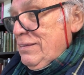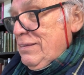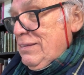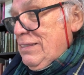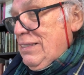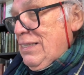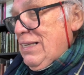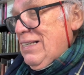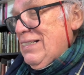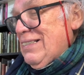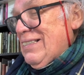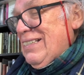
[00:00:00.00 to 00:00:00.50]

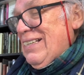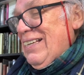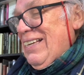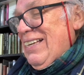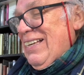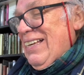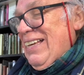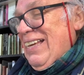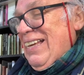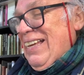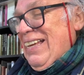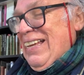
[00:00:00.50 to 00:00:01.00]
dice.
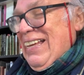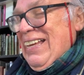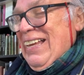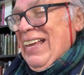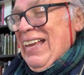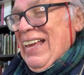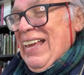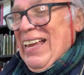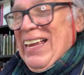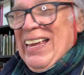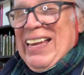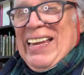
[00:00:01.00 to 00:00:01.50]

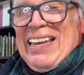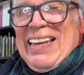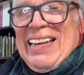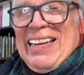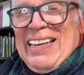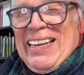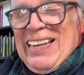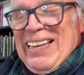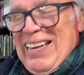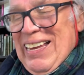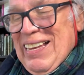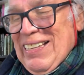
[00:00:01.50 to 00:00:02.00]

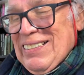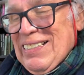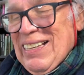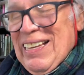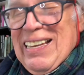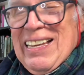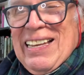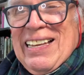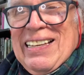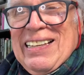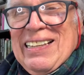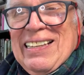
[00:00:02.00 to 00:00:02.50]

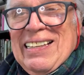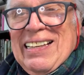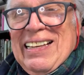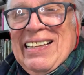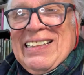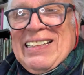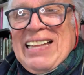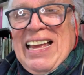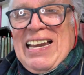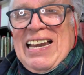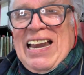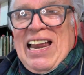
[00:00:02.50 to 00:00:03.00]
Eh,
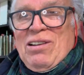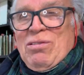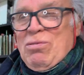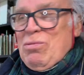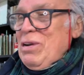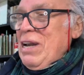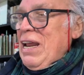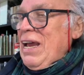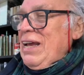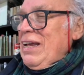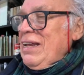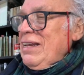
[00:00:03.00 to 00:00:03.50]
está en la
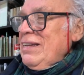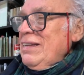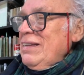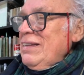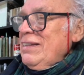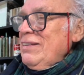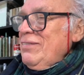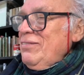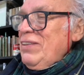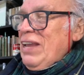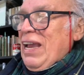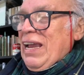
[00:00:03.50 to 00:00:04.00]
luna,
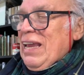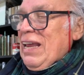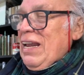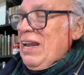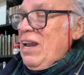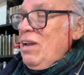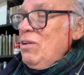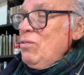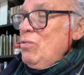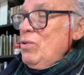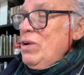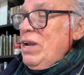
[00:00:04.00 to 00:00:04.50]
viaja a
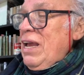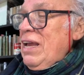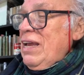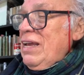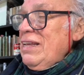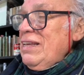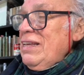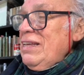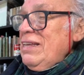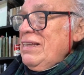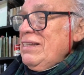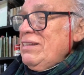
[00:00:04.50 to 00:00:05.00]
la
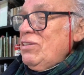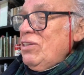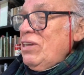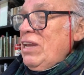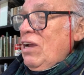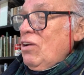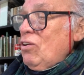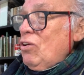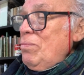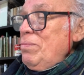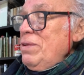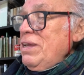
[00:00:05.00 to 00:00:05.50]
luna, eh,
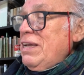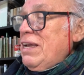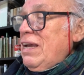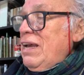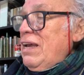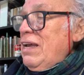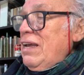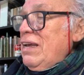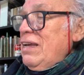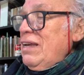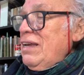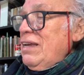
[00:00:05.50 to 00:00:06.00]
historia
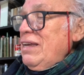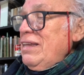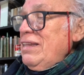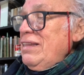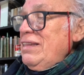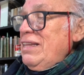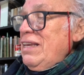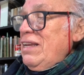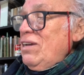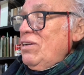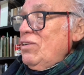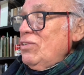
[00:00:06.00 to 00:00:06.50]
cómica
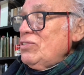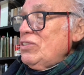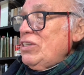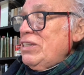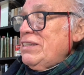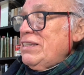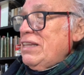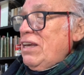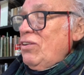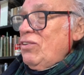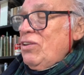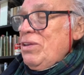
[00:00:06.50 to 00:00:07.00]
de los
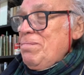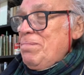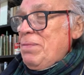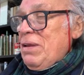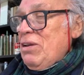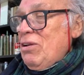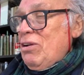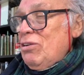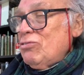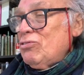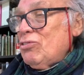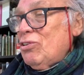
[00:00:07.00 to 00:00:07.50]
estados de
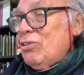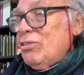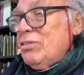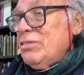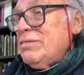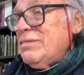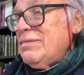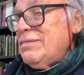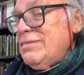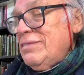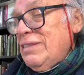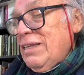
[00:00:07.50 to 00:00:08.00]
Imperio del Sol.
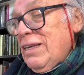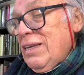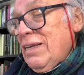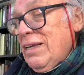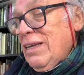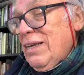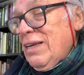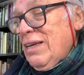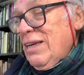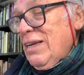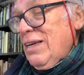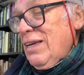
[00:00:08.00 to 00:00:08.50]

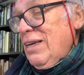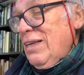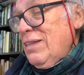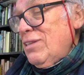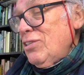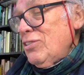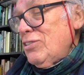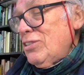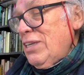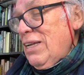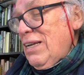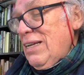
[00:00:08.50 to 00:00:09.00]

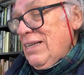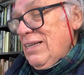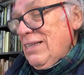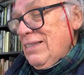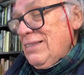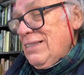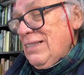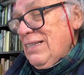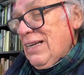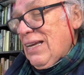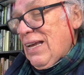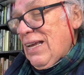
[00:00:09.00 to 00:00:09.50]
Entonces él
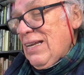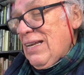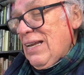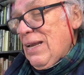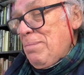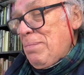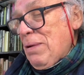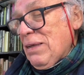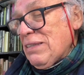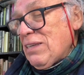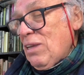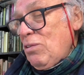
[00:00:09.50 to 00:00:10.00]
llega y
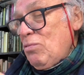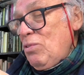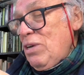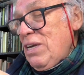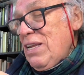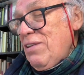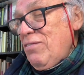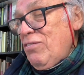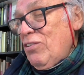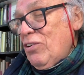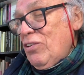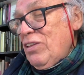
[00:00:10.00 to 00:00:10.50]
le pasan un
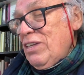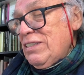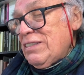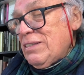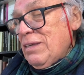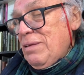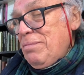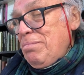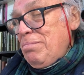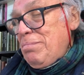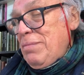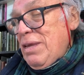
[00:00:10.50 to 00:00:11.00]
libro,
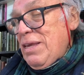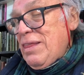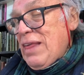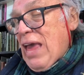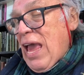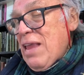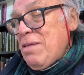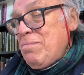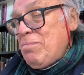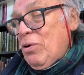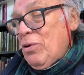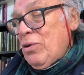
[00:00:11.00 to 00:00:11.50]
dice, mi
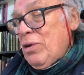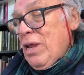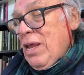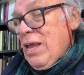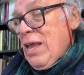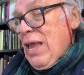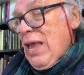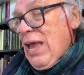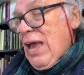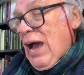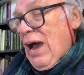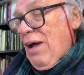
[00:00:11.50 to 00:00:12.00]
Daimon
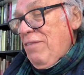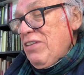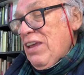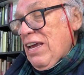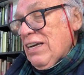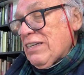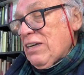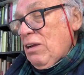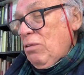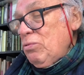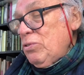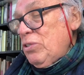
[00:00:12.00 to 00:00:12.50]

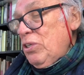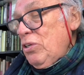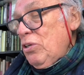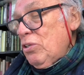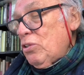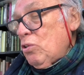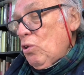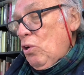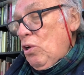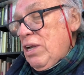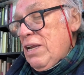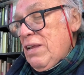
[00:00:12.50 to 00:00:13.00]
había traducido
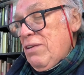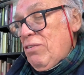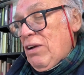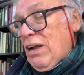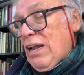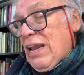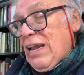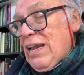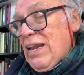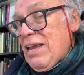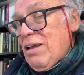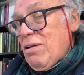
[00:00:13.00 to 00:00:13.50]
estos libros a
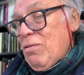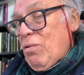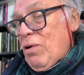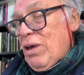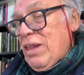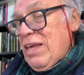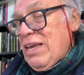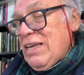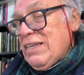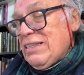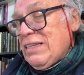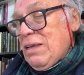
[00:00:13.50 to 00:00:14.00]
la lengua
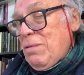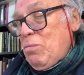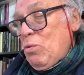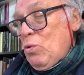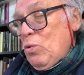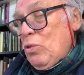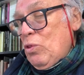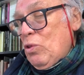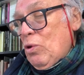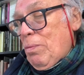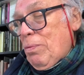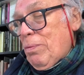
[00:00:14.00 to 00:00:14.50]
de este
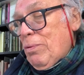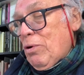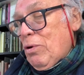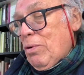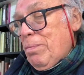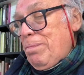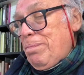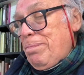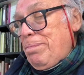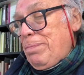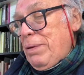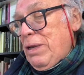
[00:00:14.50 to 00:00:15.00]
mundo,
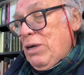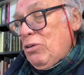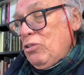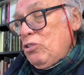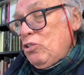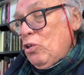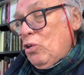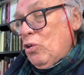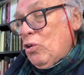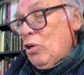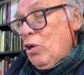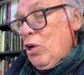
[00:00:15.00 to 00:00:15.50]
pero
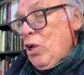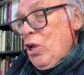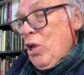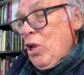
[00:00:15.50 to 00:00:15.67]
yo,